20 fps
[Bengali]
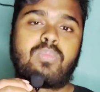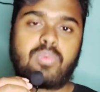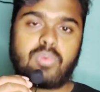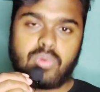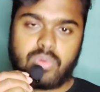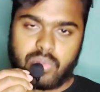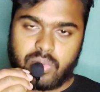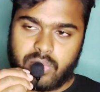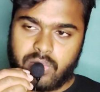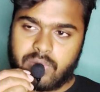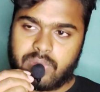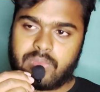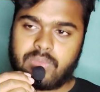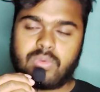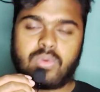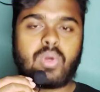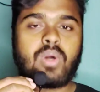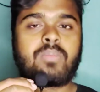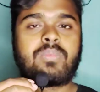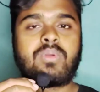পুরো
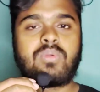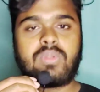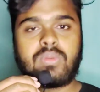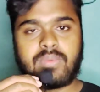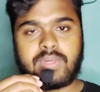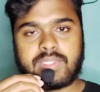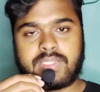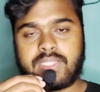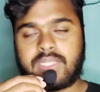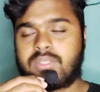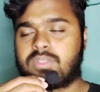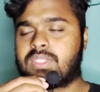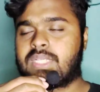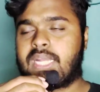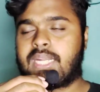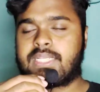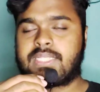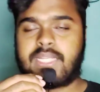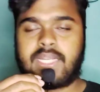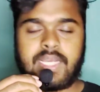কপ ইউনিভার্সের
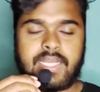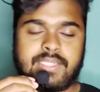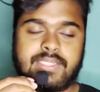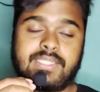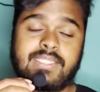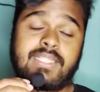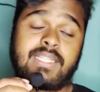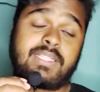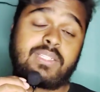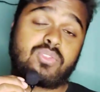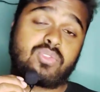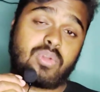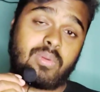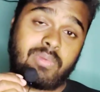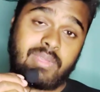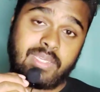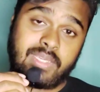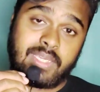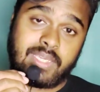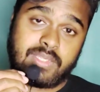যারা যারা আছে তাদের
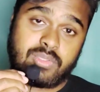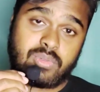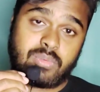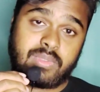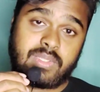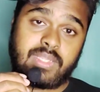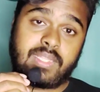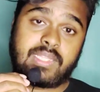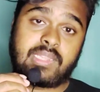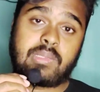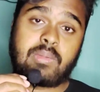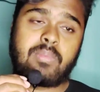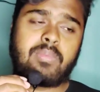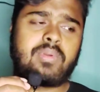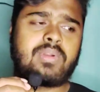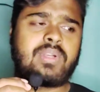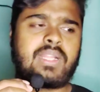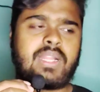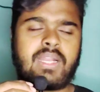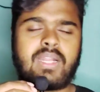সবাইকে এই ছবিতে দেখতে পাবো
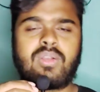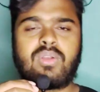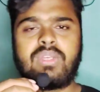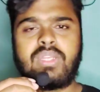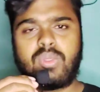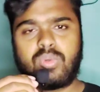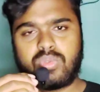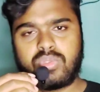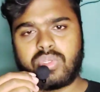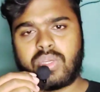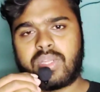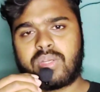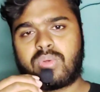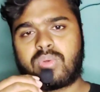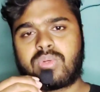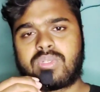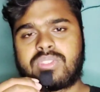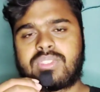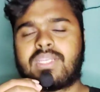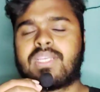এবং যারা নিউ জয়েন
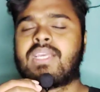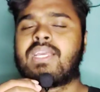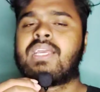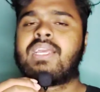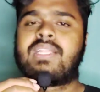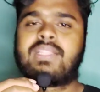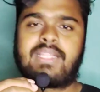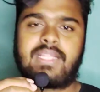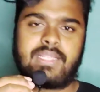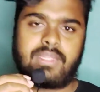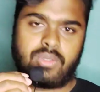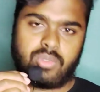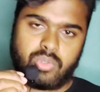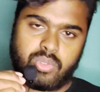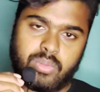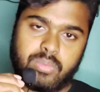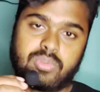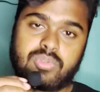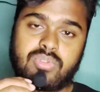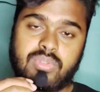করছে তাদেরকে
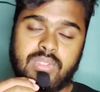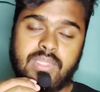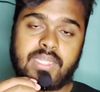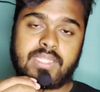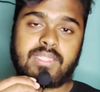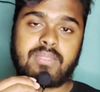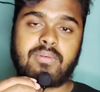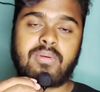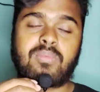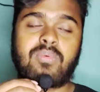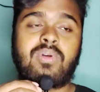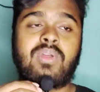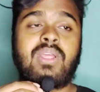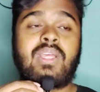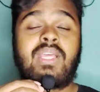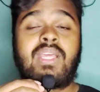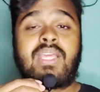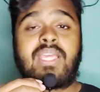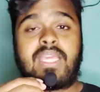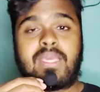তো অবশ্যই দেখতে পাবো
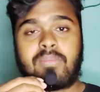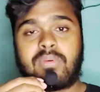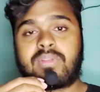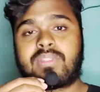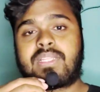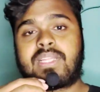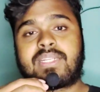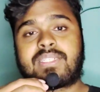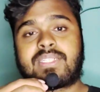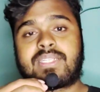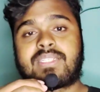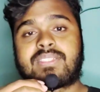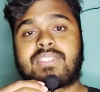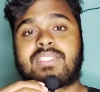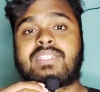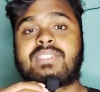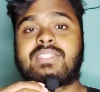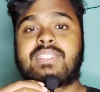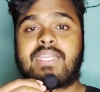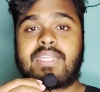এবং তার সাথে
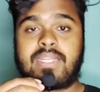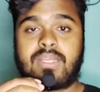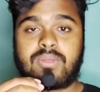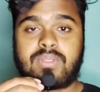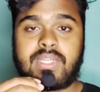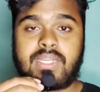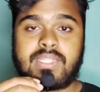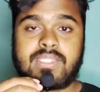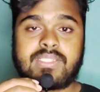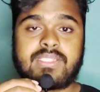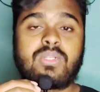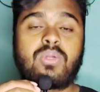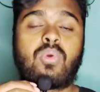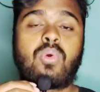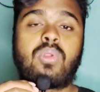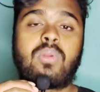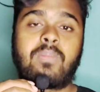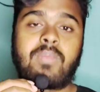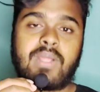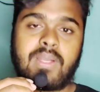সাথে সে এটাও জানিয়েছে যে
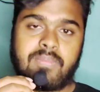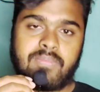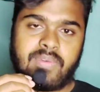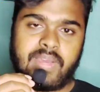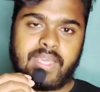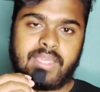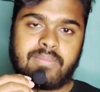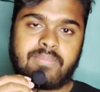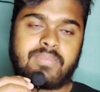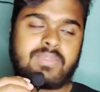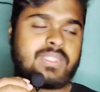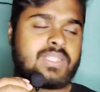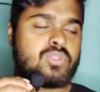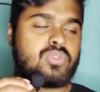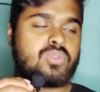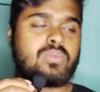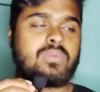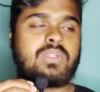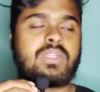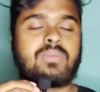গোলমাল ফাইভ সে
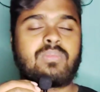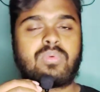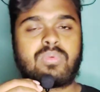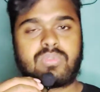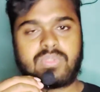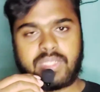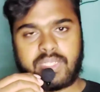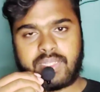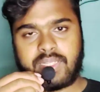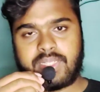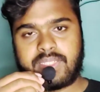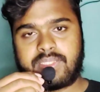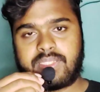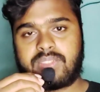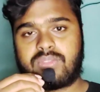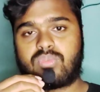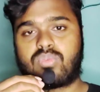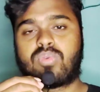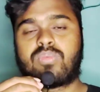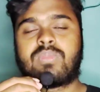ছবির সাথে
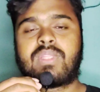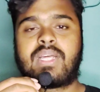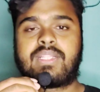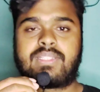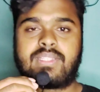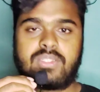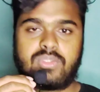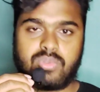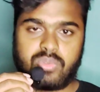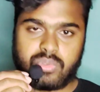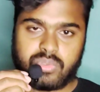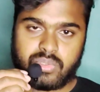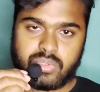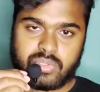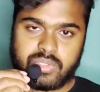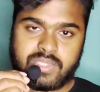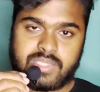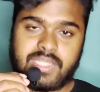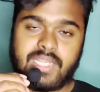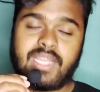সে খুব তাড়াতাড়ি যুক্ত
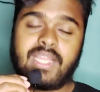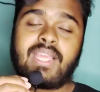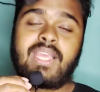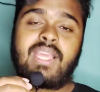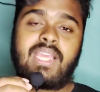হচ্ছে